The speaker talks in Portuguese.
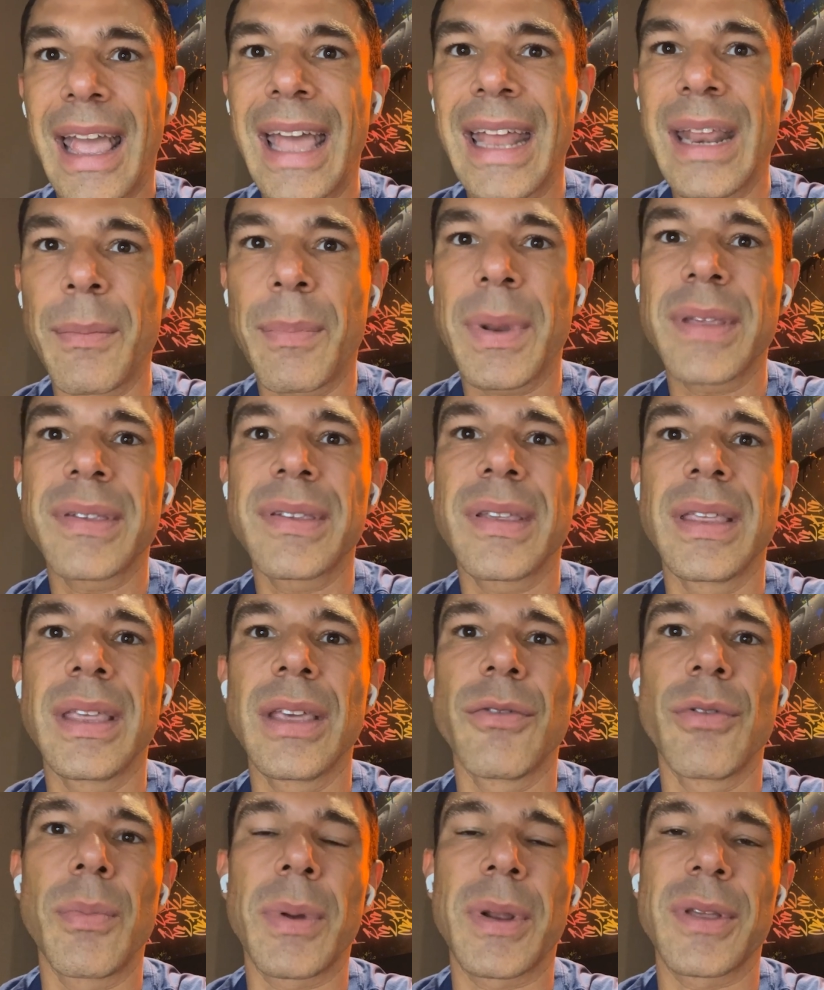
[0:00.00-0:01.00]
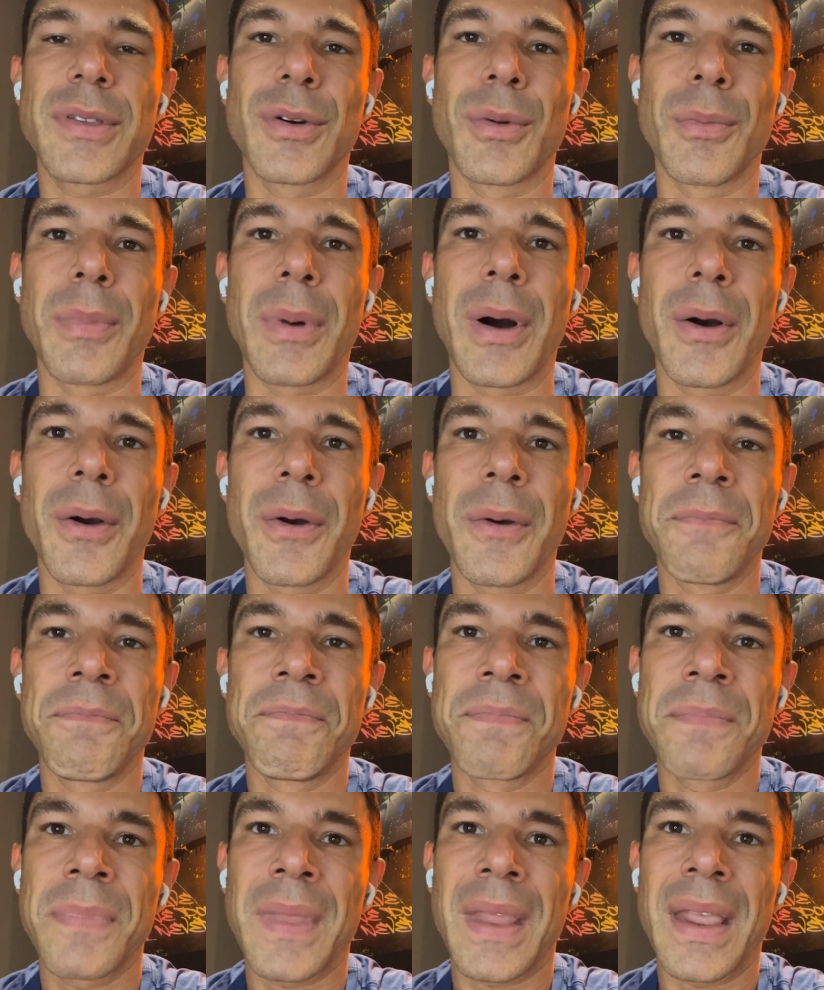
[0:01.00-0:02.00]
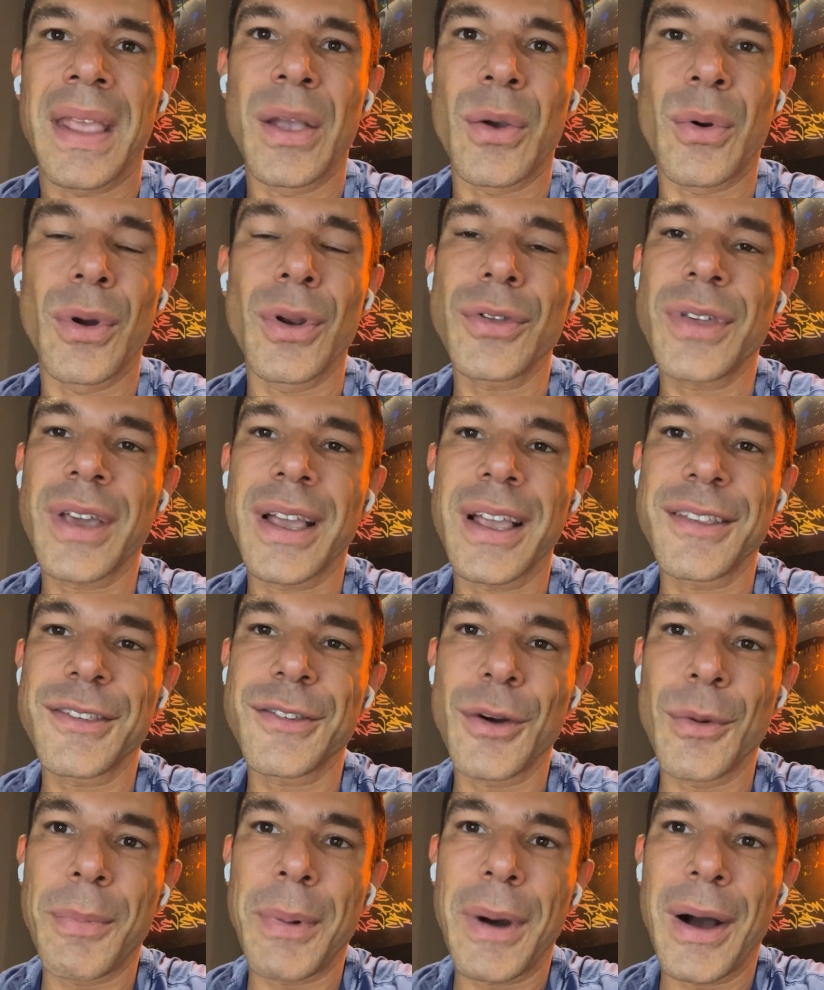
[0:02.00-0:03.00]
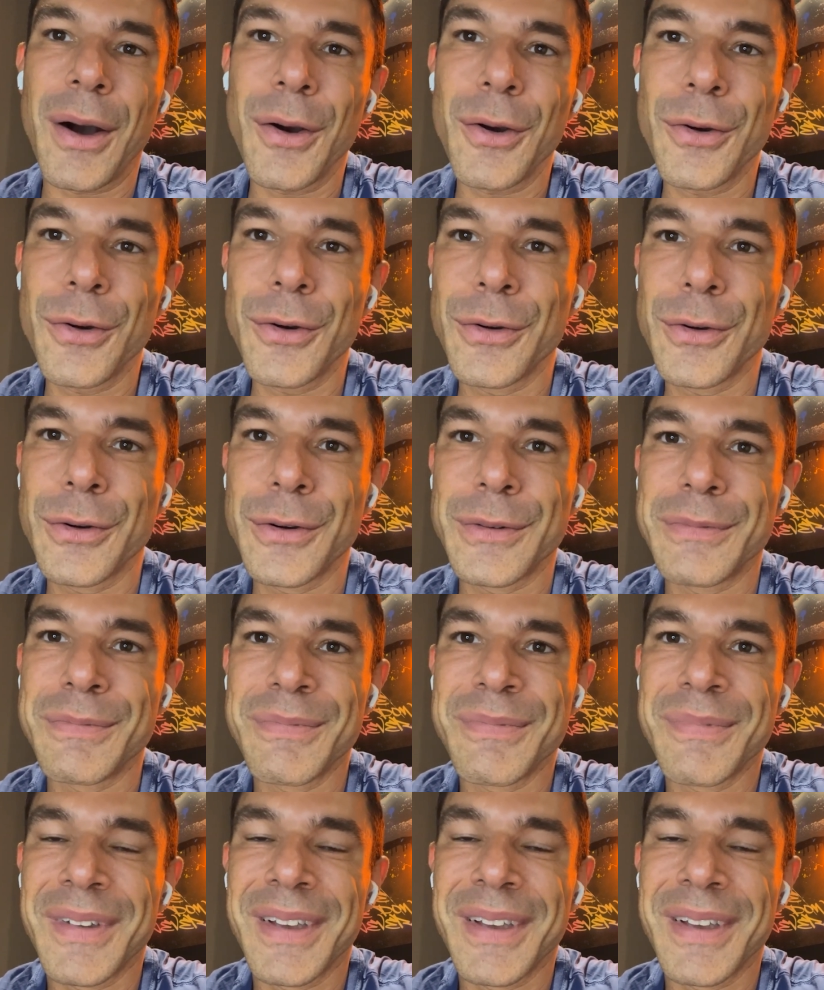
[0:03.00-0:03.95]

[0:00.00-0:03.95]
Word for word: era imprescindível para São Paulo. E quando eu cheguei em São Paulo,